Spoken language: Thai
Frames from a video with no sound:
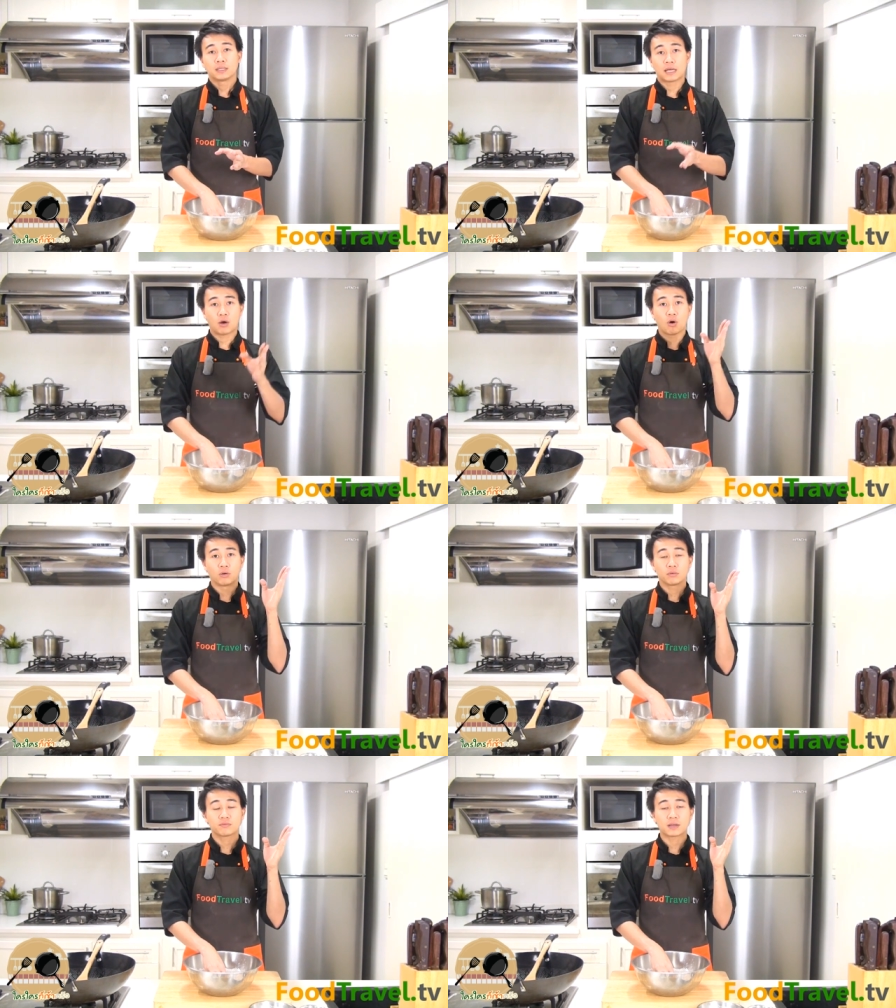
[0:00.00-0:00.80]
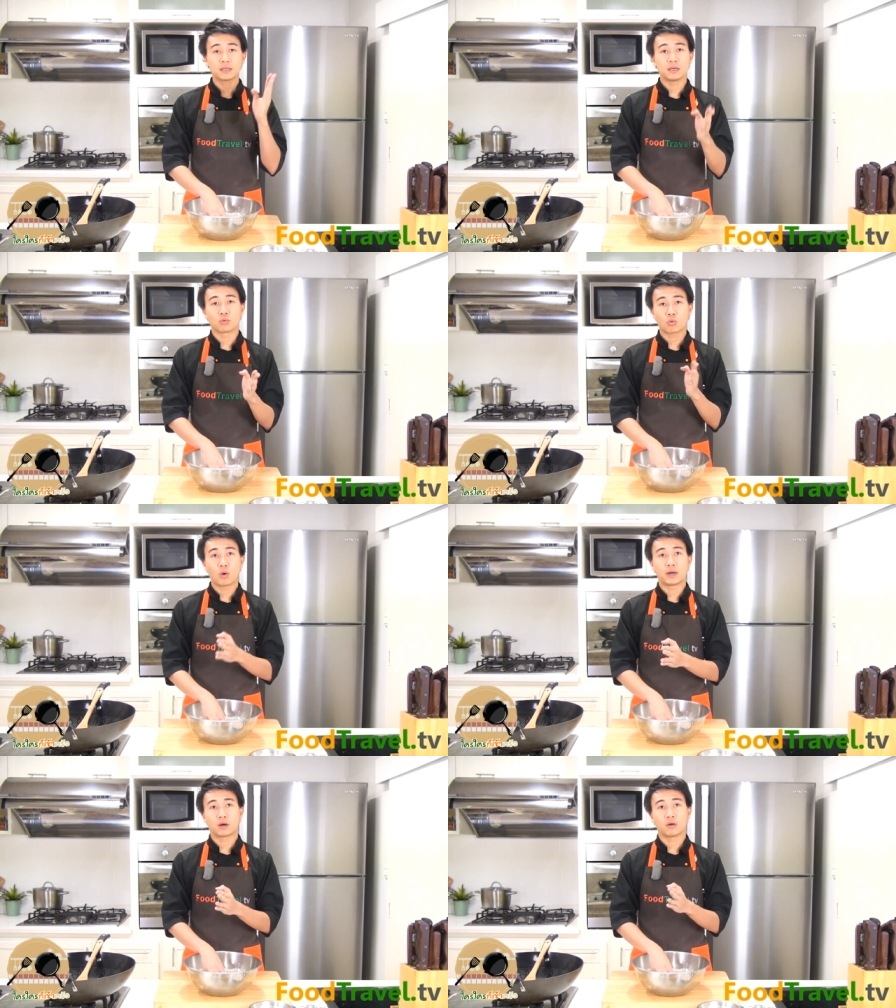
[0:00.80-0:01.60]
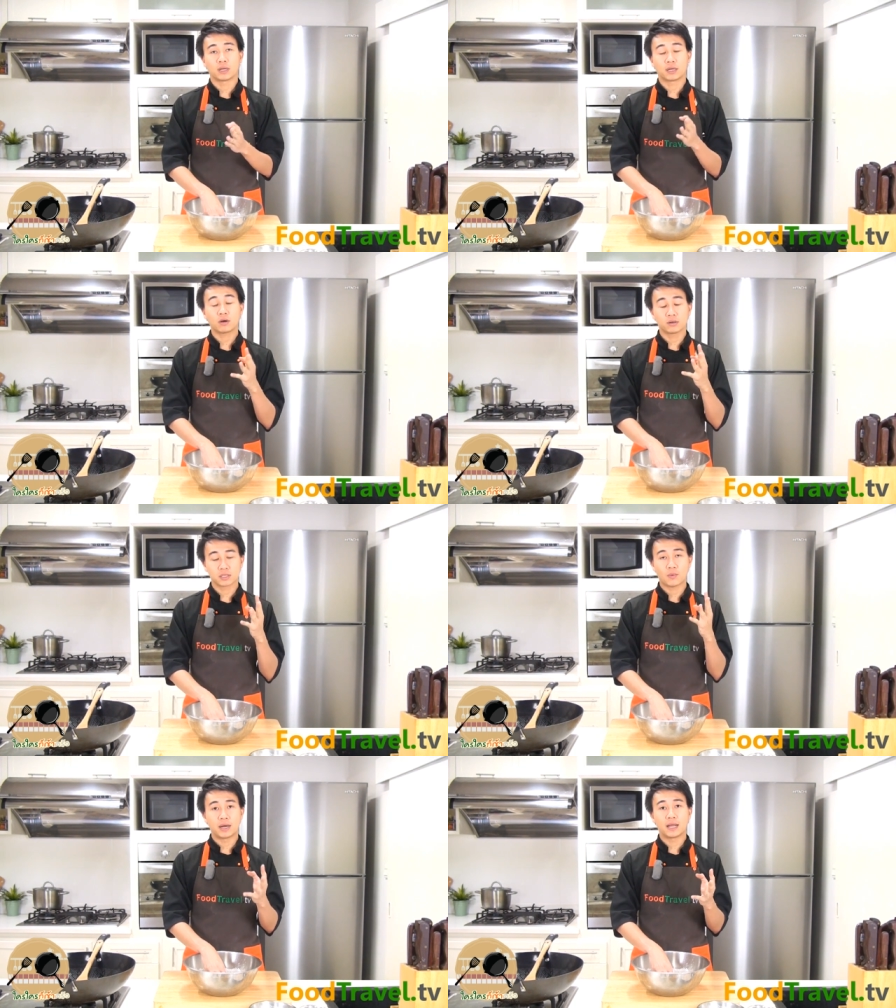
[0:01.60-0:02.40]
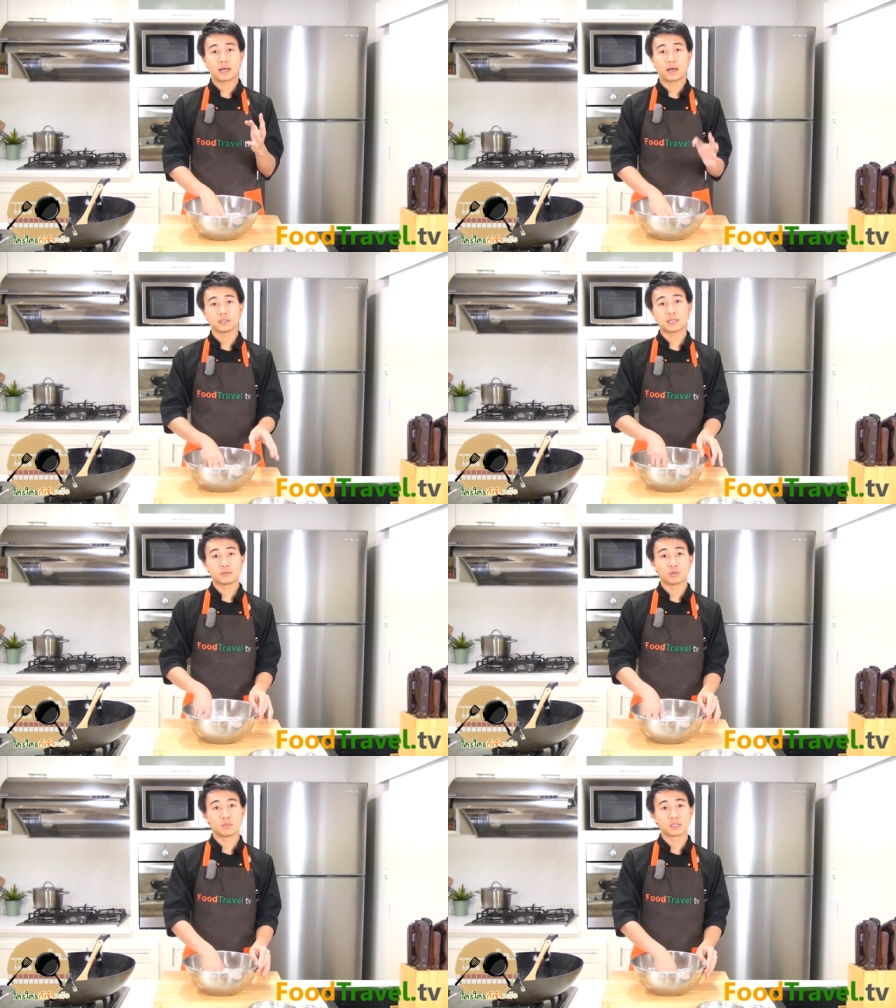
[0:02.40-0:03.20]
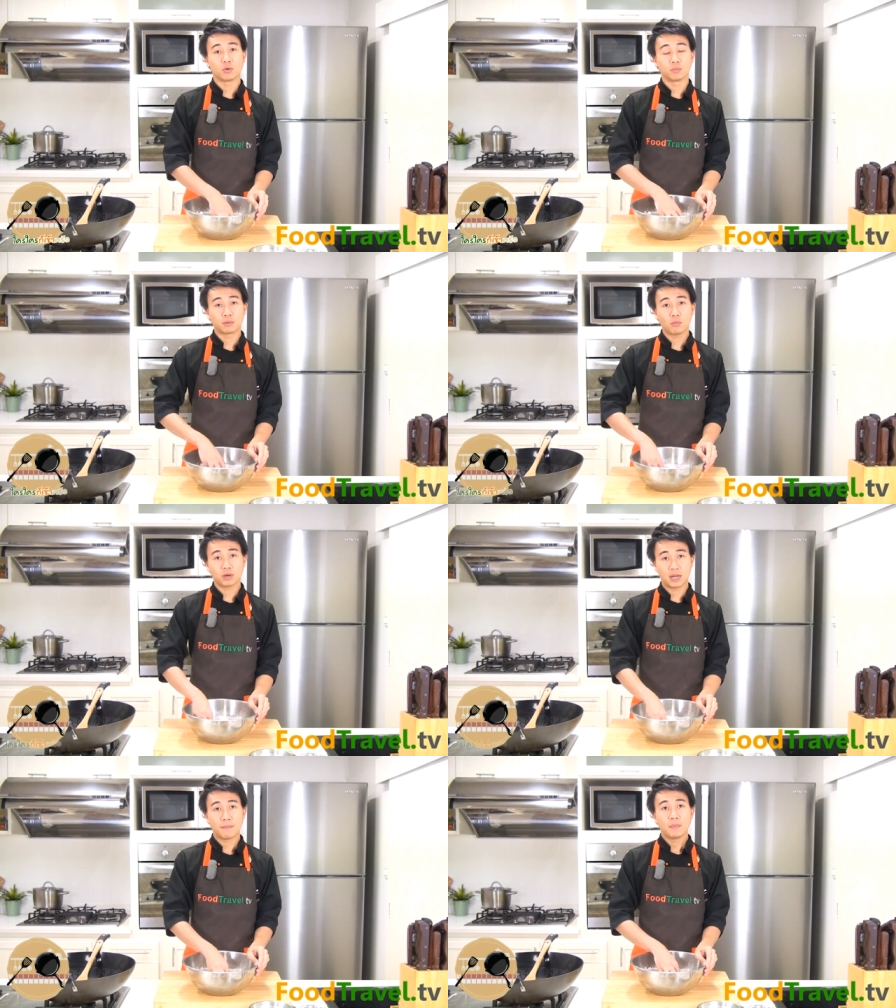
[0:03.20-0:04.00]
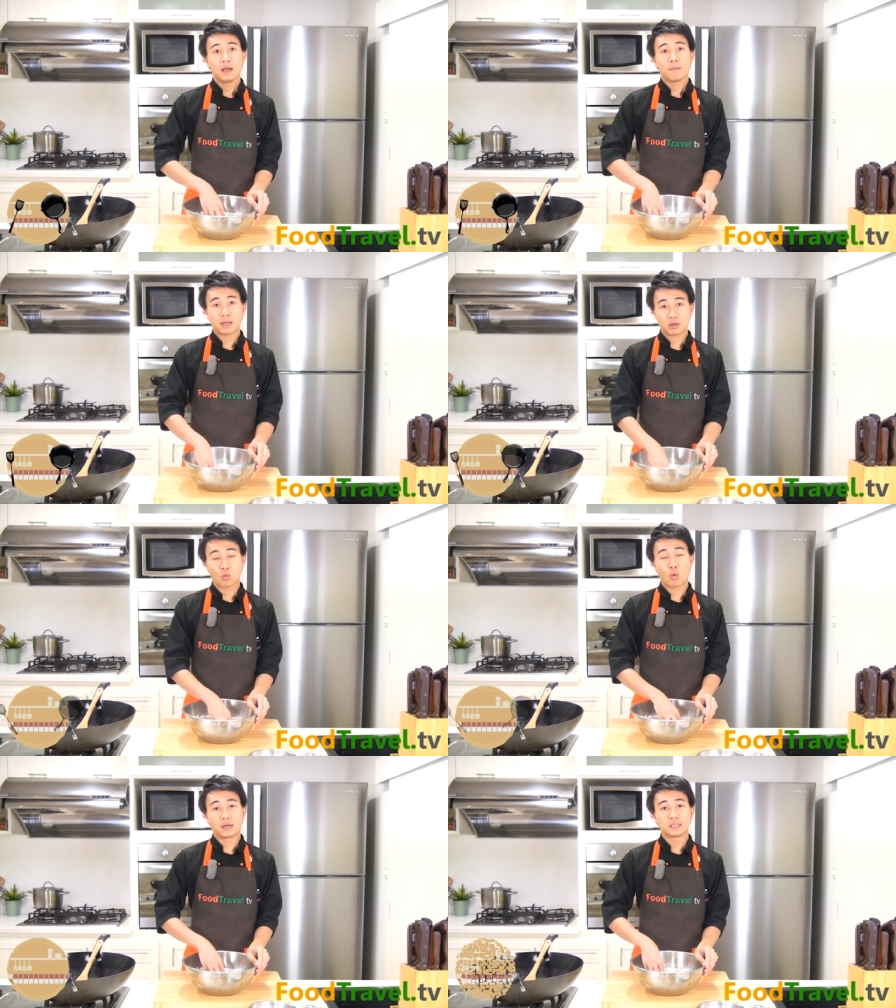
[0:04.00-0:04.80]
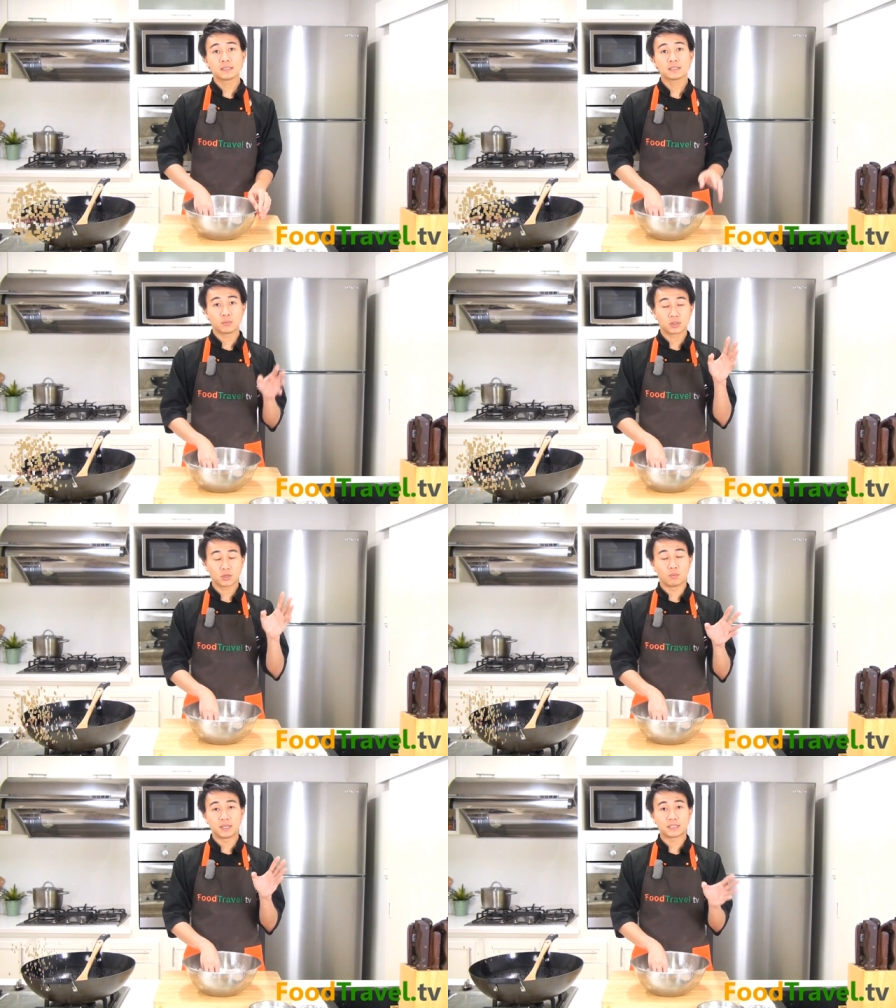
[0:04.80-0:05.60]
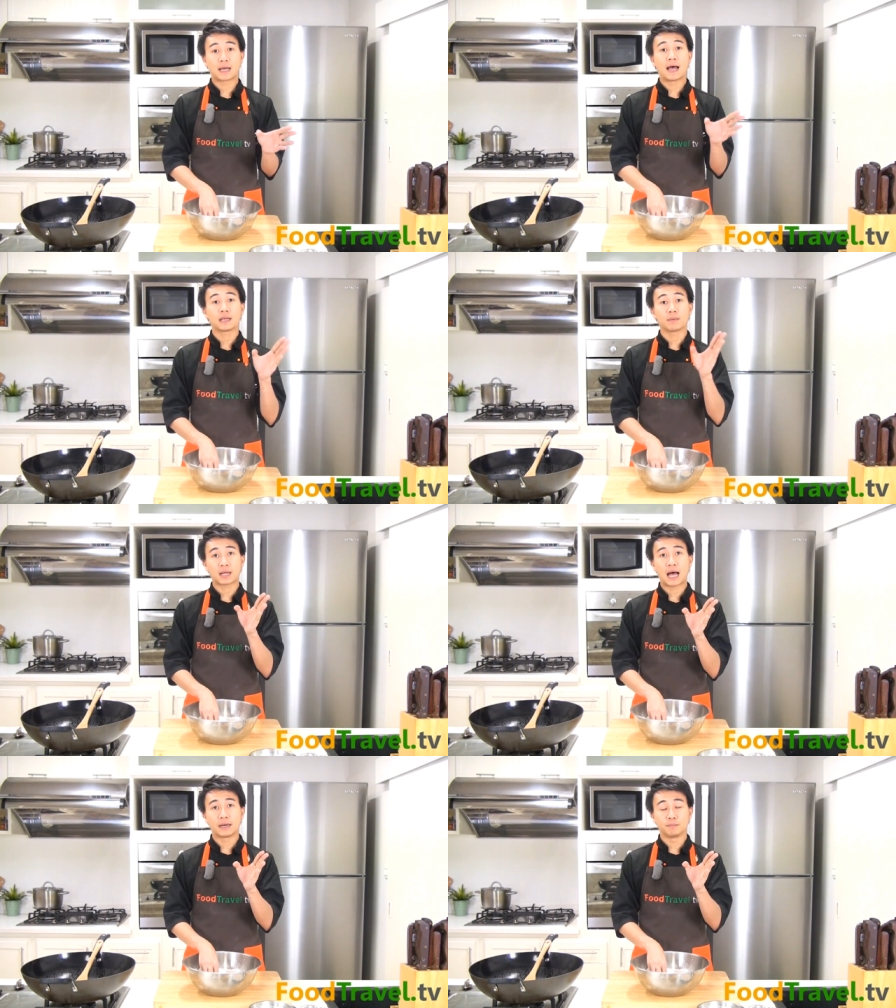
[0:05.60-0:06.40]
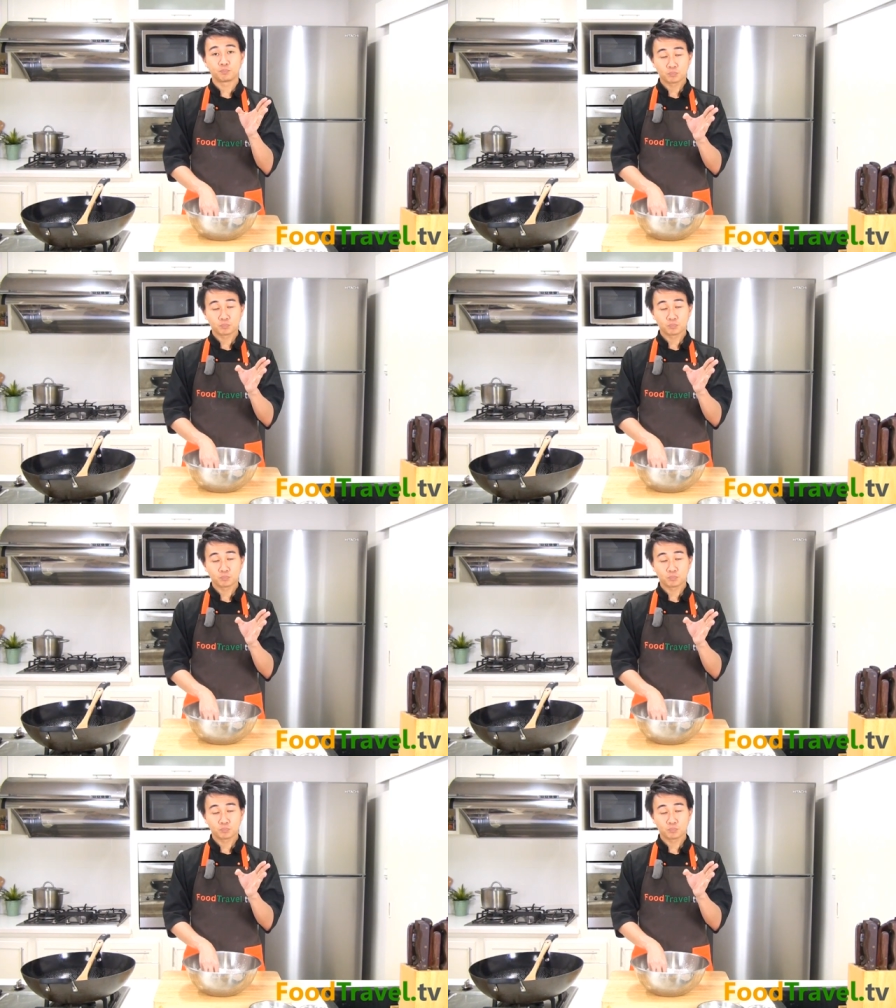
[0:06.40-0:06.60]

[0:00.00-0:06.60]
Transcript: แต่ของฟักเขียวกวนเนี่ยของทางนครสวรรค์เนี่ยเขาจะนำส่วนผสมทั้งหมดเนี่ยไปกวนซึ่งส่วนผสมเนี่ยจะคล้ายกับการ